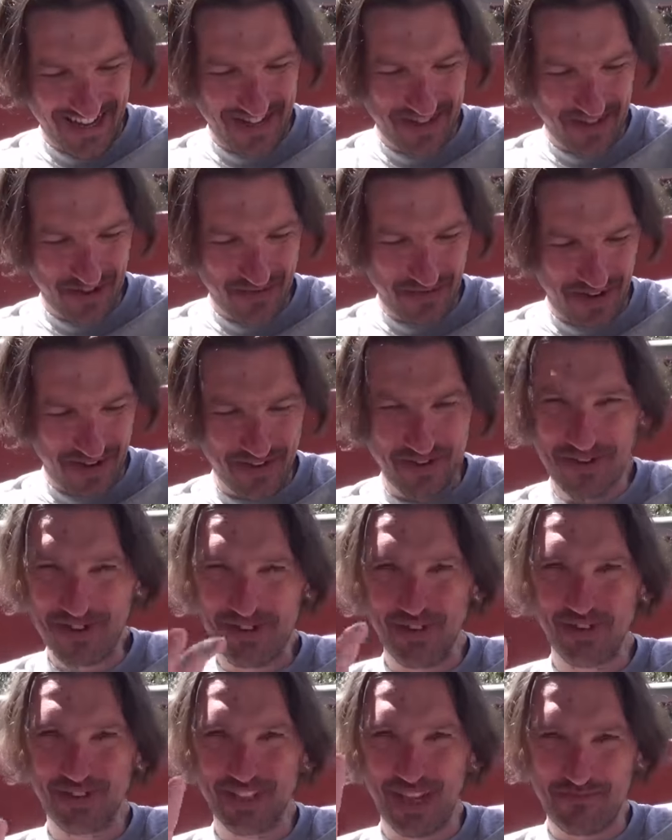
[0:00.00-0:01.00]
insomma non,
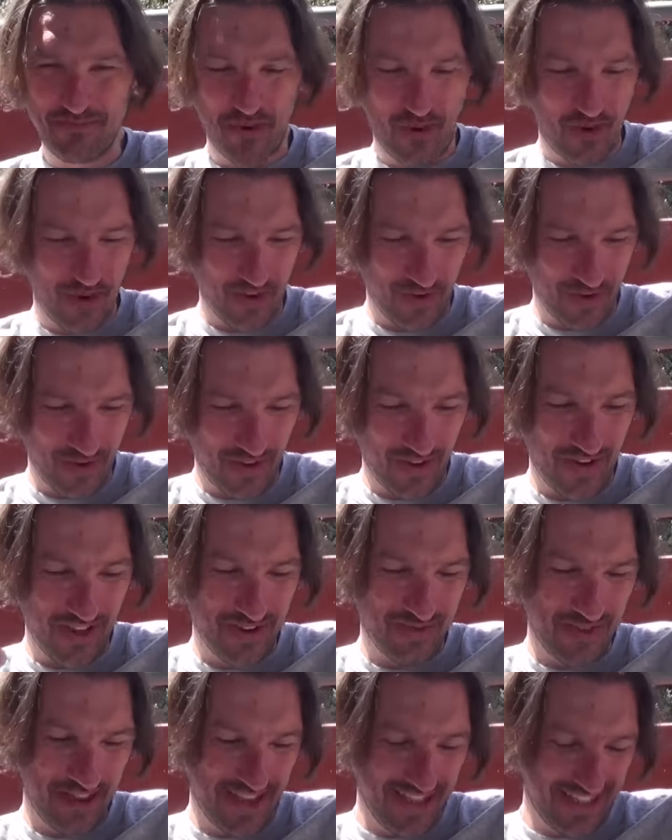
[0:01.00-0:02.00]
non, da poco, no? E
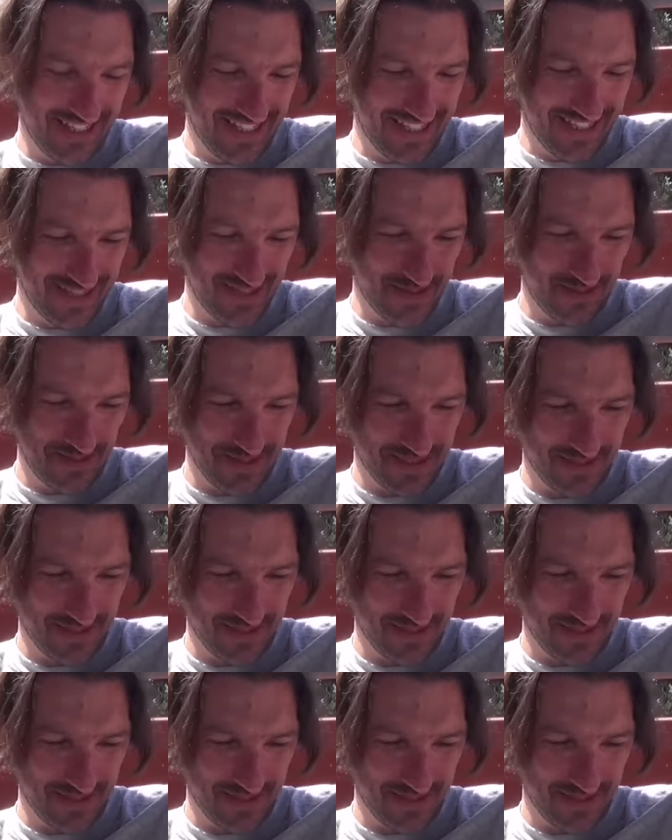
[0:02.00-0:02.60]
eh beh, eh, insomma